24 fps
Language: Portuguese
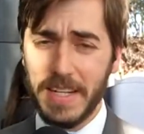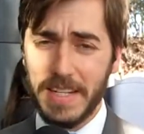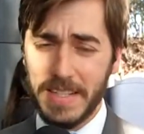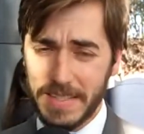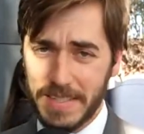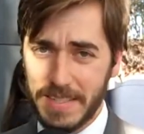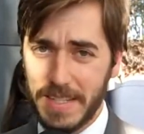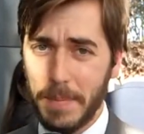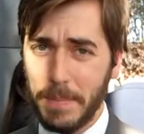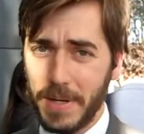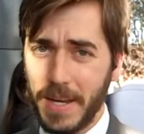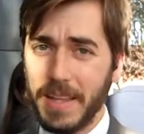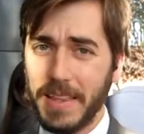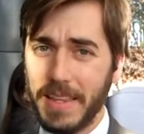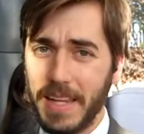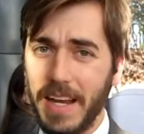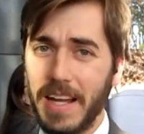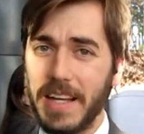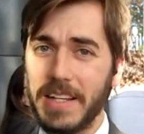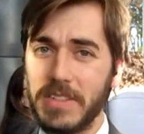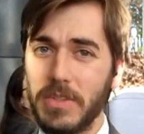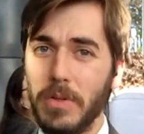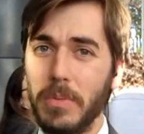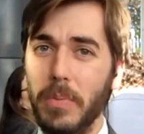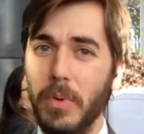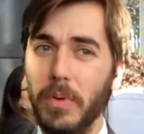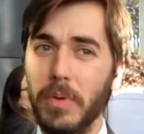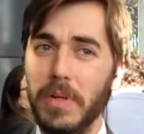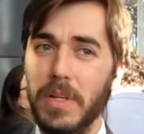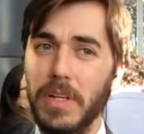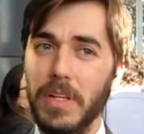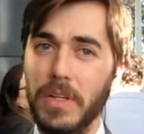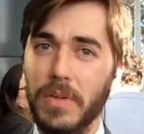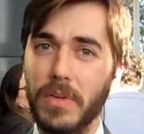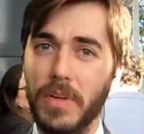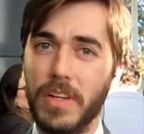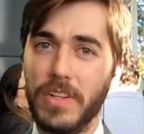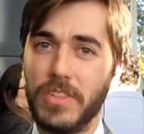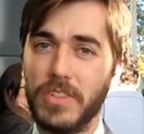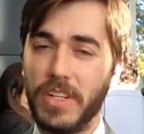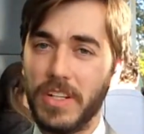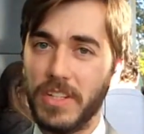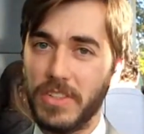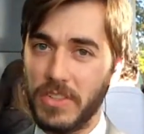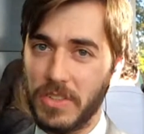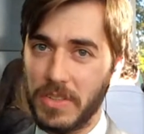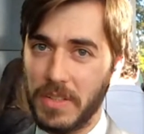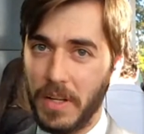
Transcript: Sempre atrasa um pouquinho, né, gente?